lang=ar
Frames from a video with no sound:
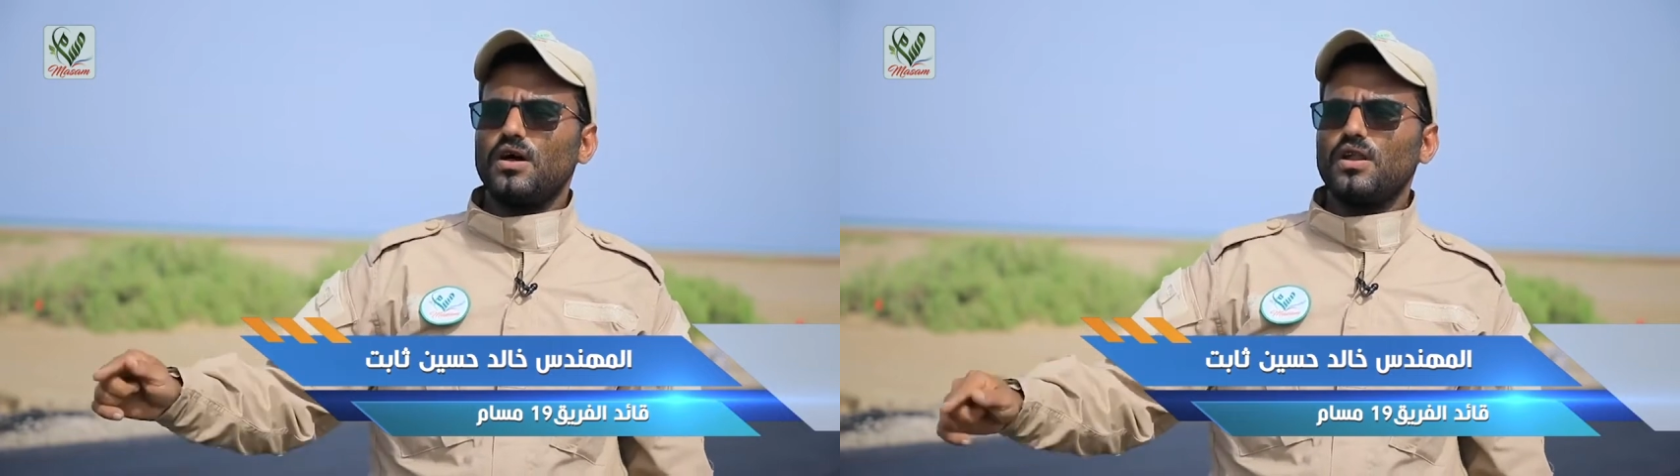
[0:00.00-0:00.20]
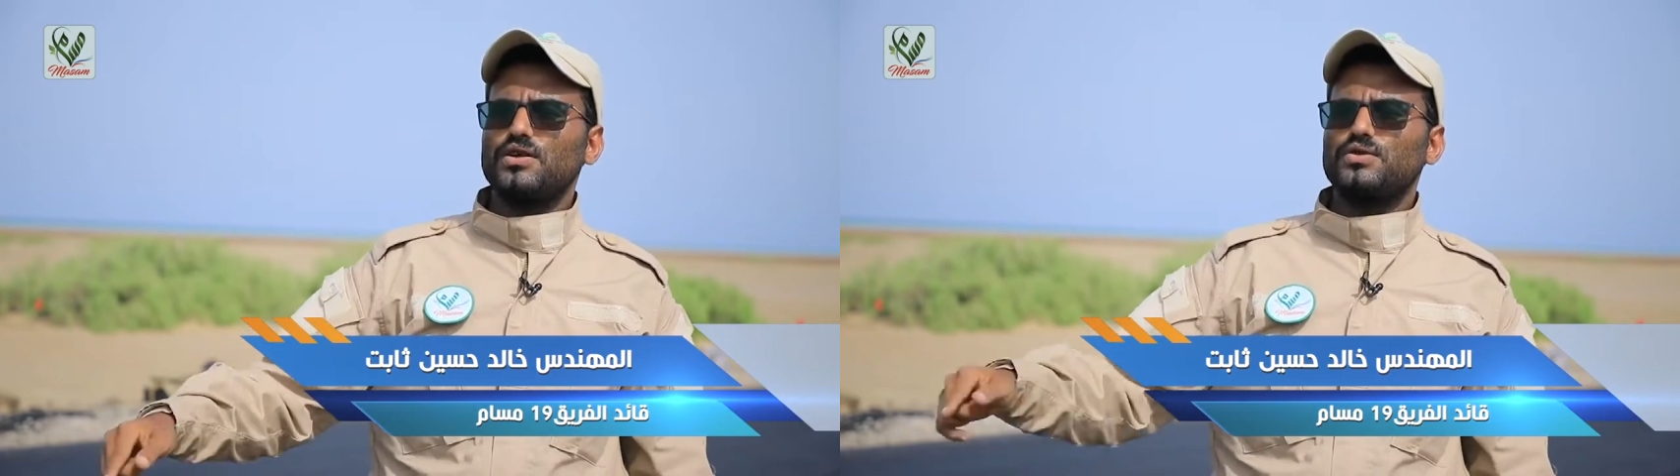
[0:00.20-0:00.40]

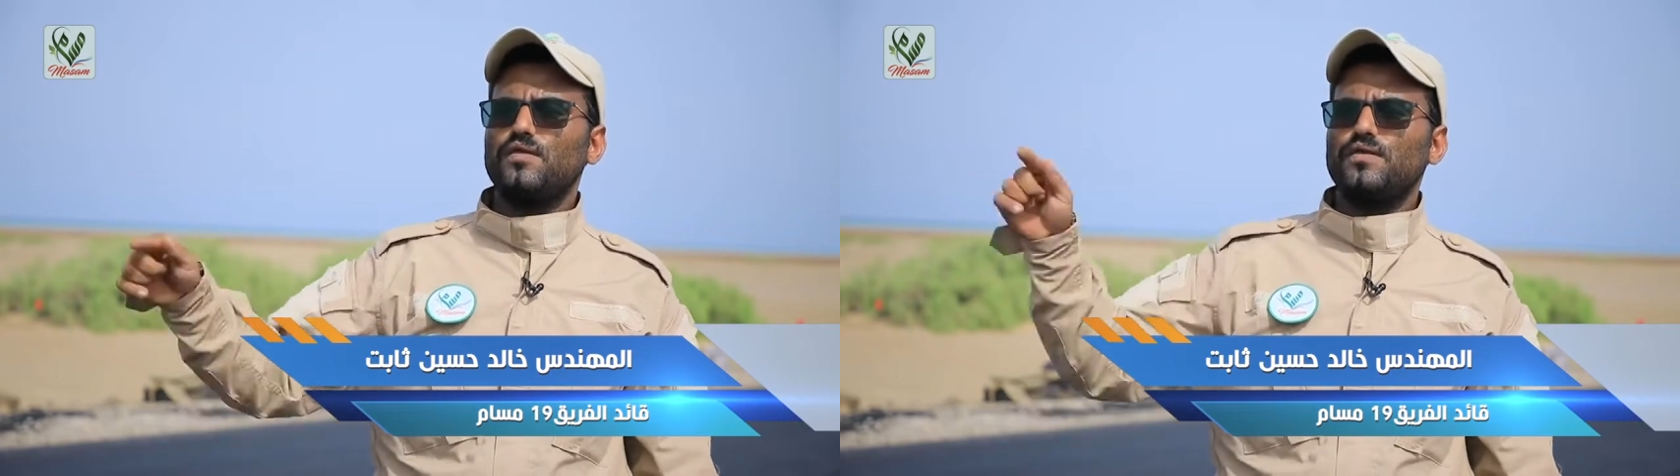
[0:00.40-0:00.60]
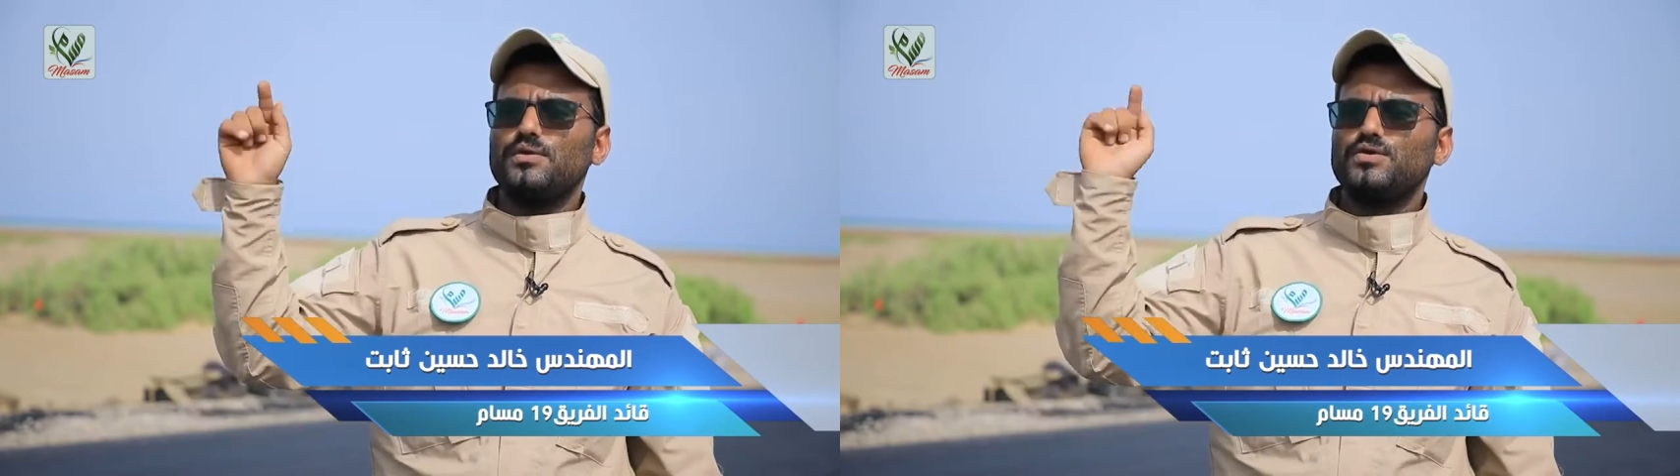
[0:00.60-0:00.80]
شاء الله
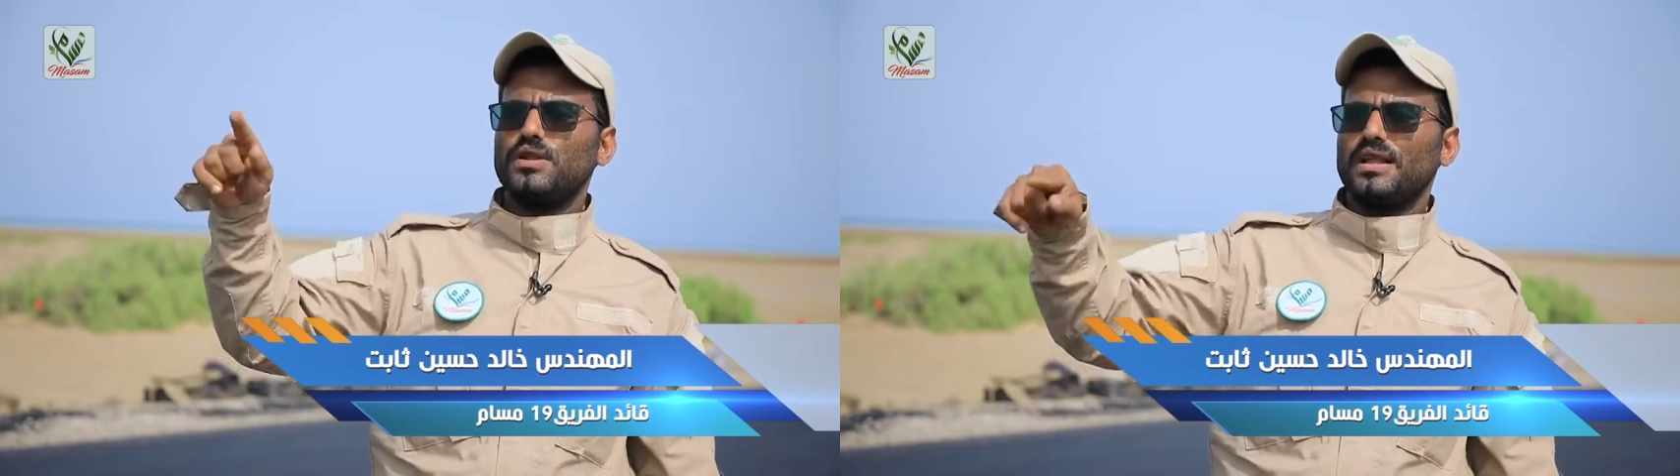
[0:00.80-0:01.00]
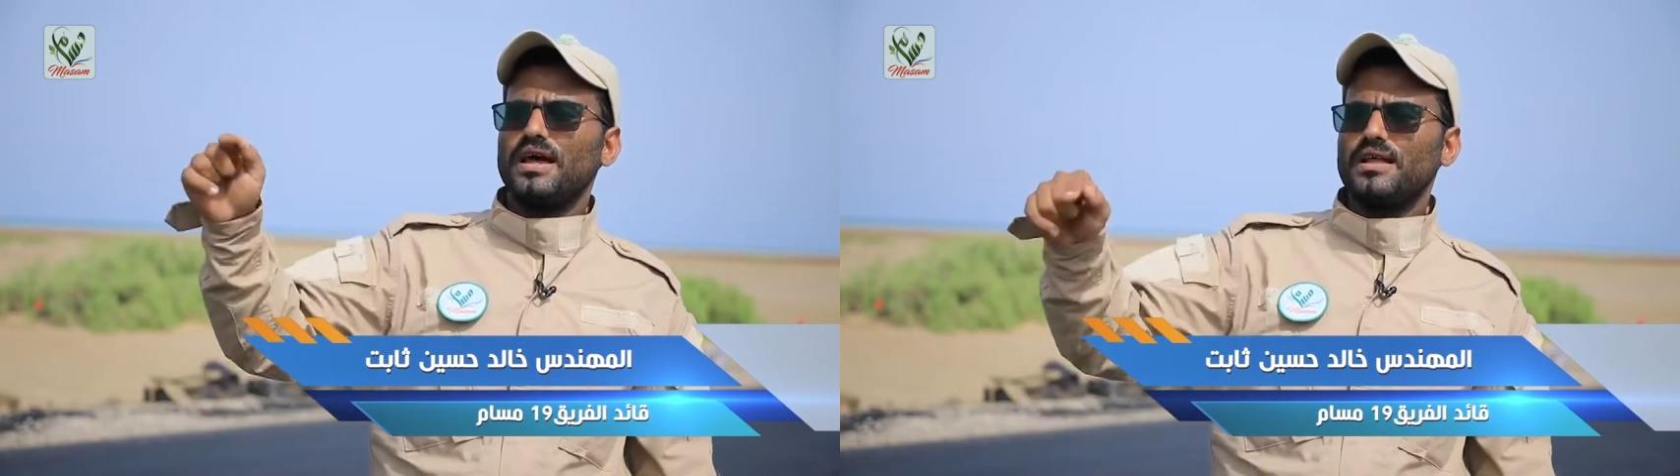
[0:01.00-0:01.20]
سوف
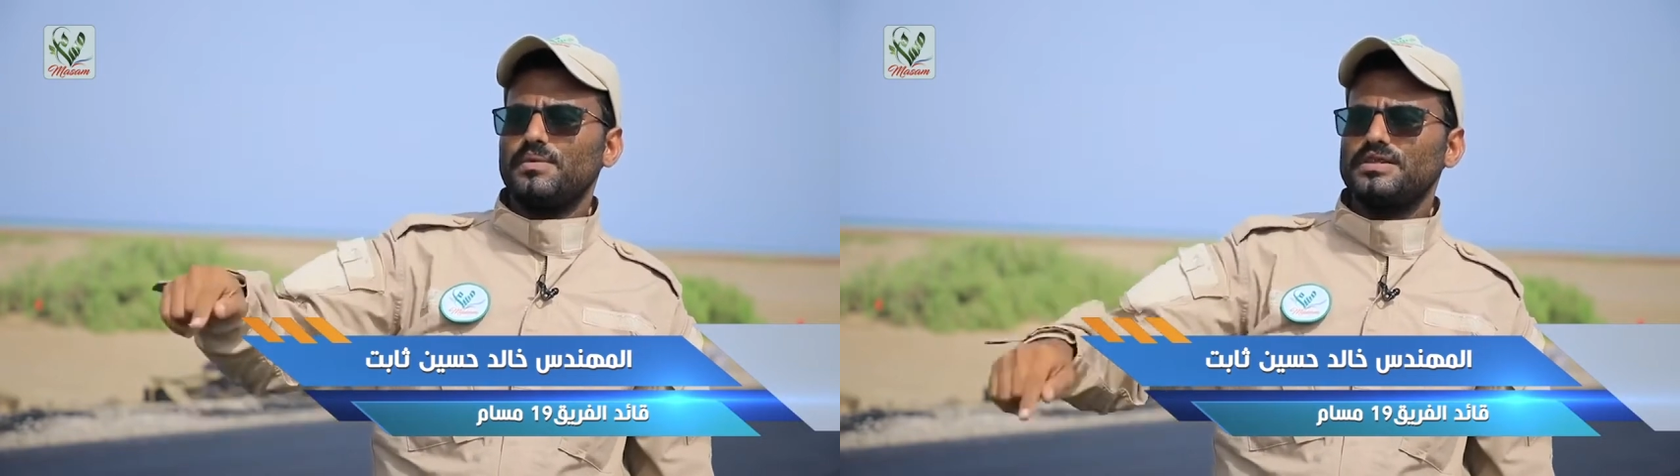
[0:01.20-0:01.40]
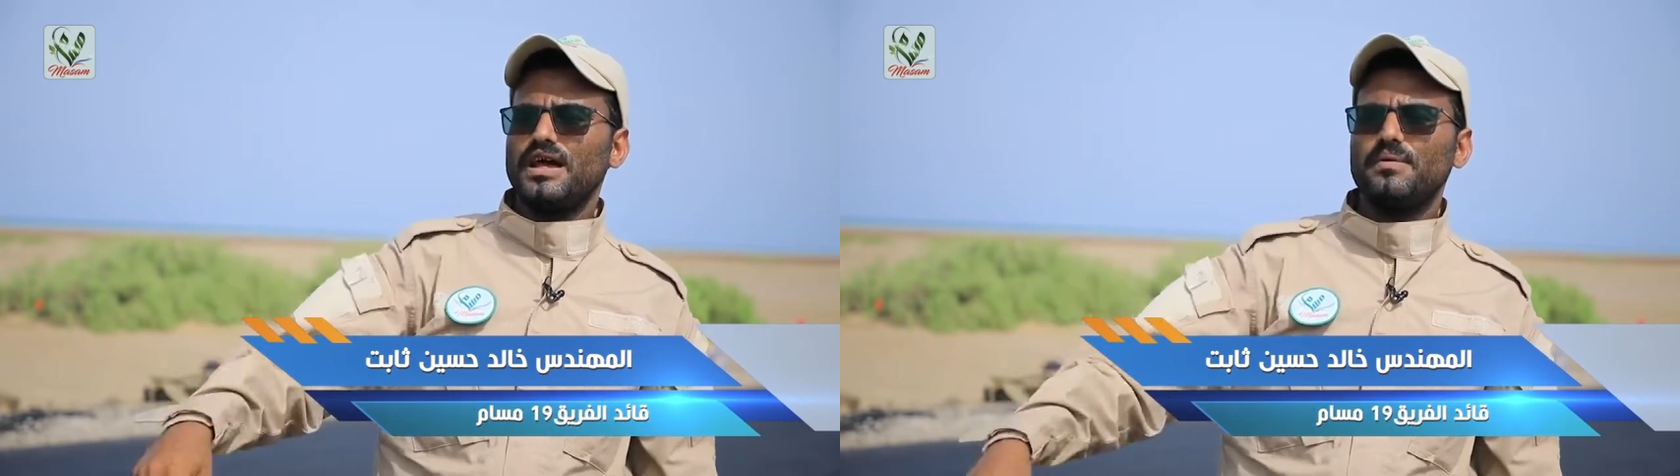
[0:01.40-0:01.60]
نوصل
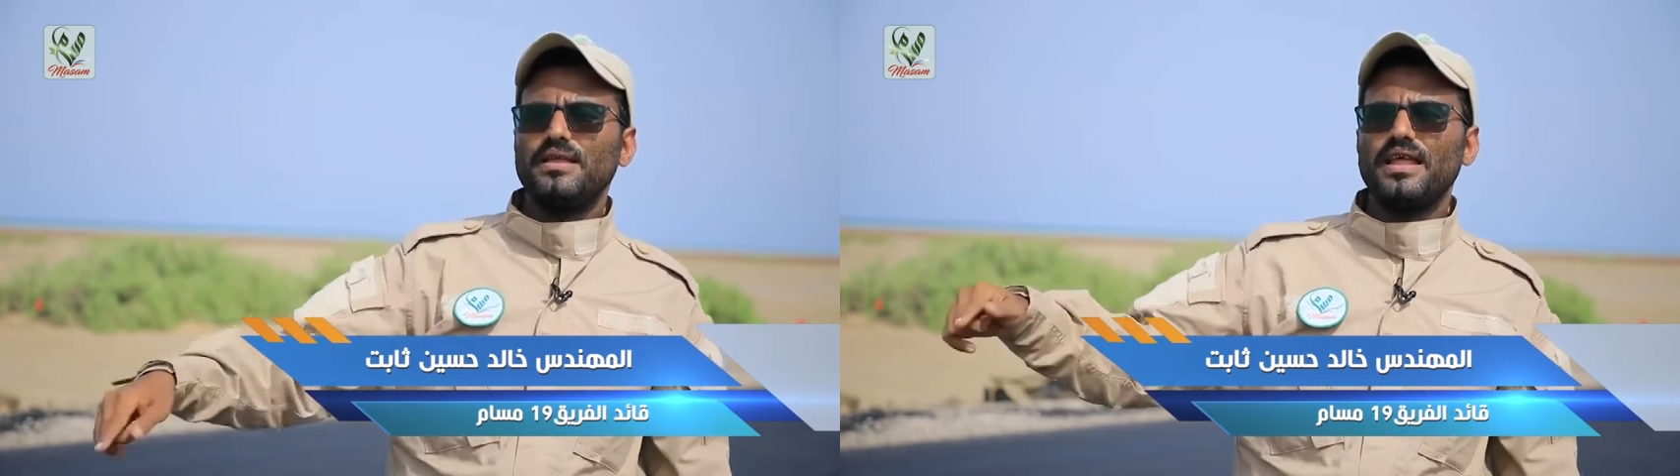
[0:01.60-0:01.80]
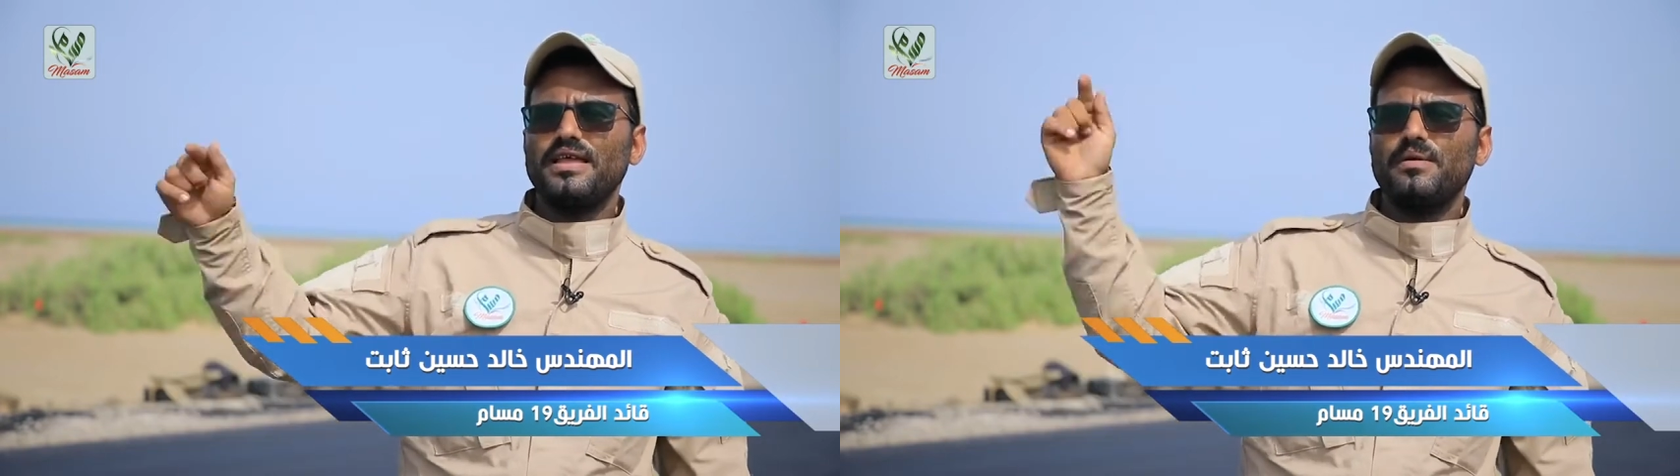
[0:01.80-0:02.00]
خير مسام الى